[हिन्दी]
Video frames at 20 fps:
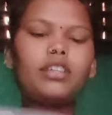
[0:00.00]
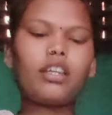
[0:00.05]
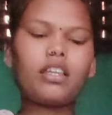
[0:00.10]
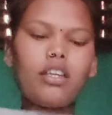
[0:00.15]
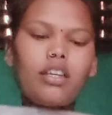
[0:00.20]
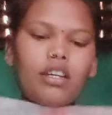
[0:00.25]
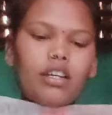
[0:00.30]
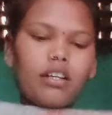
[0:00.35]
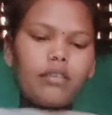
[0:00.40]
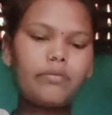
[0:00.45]

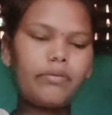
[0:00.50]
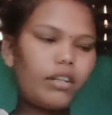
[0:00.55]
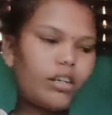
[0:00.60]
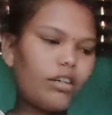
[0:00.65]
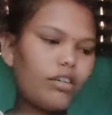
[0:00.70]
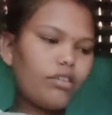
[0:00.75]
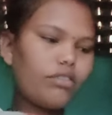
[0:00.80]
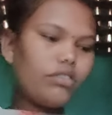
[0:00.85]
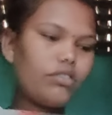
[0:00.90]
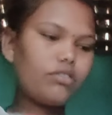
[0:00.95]
ज़्यादा कपड़ा
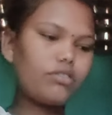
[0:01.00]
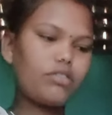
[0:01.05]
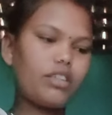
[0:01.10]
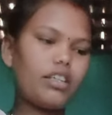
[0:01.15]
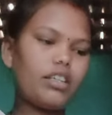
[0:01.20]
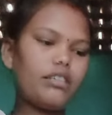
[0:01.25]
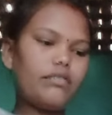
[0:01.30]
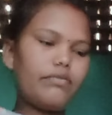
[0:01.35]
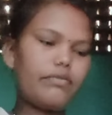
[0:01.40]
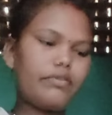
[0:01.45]
हो चुका
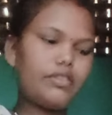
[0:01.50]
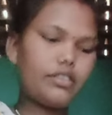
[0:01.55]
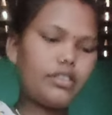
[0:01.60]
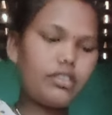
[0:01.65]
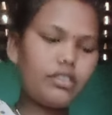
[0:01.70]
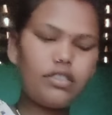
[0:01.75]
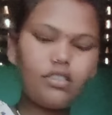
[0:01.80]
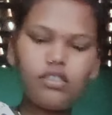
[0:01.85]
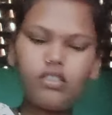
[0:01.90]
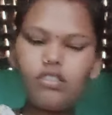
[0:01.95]
है ना फ्रेंड
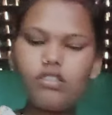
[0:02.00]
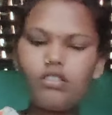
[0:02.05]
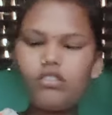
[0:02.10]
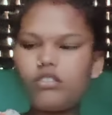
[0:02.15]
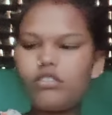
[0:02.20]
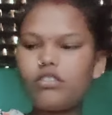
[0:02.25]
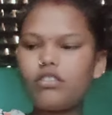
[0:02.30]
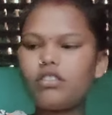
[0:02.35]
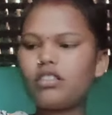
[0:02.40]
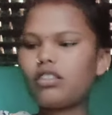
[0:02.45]

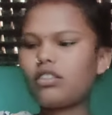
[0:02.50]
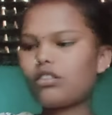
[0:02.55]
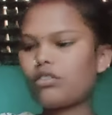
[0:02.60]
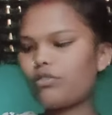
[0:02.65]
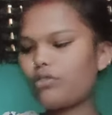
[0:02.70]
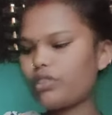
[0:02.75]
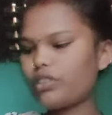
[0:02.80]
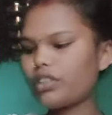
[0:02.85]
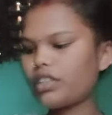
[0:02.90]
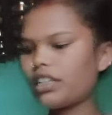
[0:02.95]
तो जैसे
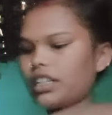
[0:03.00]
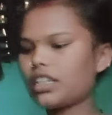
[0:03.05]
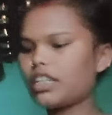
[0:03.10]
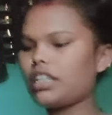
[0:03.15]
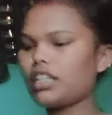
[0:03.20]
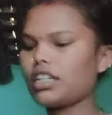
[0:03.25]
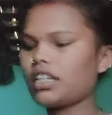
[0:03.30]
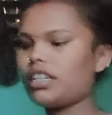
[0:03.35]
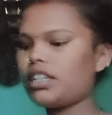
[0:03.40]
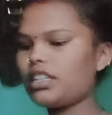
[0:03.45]
गोश्त
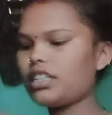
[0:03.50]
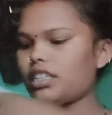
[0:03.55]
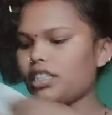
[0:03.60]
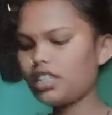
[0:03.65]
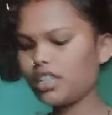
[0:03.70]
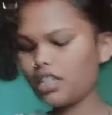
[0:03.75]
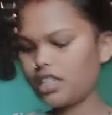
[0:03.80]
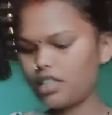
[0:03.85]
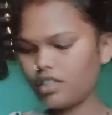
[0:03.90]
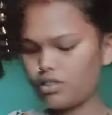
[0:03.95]
करके रखने से
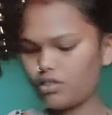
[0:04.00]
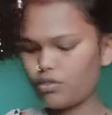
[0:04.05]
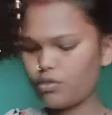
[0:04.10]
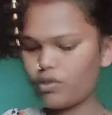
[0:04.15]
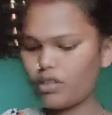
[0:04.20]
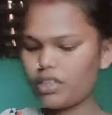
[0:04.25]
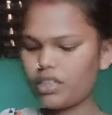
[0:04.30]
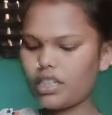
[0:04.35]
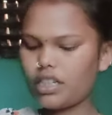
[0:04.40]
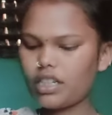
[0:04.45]
ना तो
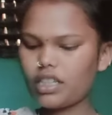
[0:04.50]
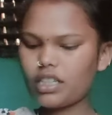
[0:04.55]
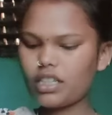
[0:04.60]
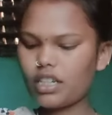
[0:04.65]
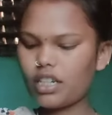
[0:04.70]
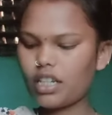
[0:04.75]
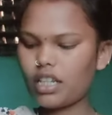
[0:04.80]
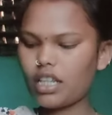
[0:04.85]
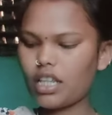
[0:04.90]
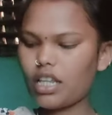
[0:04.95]
अच्छा से
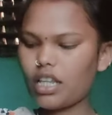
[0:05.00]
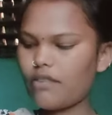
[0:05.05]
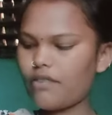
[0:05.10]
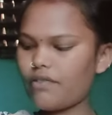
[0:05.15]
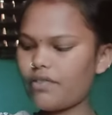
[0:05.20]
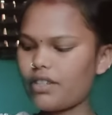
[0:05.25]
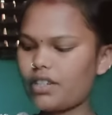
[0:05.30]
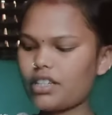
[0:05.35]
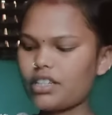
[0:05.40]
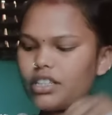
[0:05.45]
रहता है ना
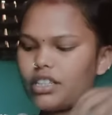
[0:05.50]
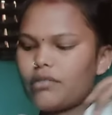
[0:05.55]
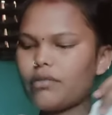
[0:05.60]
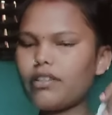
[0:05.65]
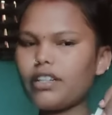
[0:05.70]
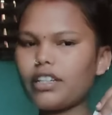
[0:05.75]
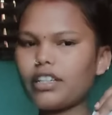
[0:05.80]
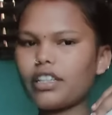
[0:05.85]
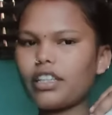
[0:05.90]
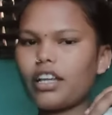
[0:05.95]
फ्रेंड अच्छा भी
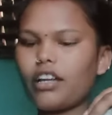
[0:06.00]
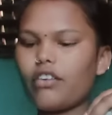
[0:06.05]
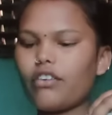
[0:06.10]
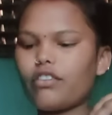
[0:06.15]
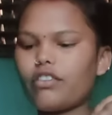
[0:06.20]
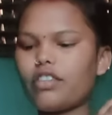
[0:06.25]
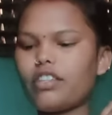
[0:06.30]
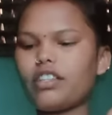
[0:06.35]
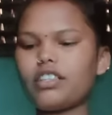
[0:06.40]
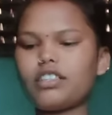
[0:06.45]
लगता है और
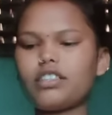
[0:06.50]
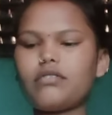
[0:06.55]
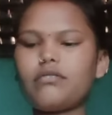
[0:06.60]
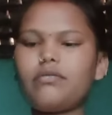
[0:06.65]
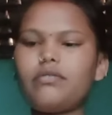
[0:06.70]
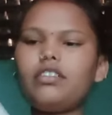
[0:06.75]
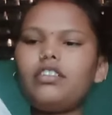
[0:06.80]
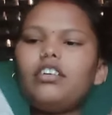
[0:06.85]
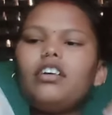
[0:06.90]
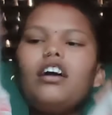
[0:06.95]
ठीक से
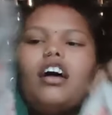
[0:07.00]
भी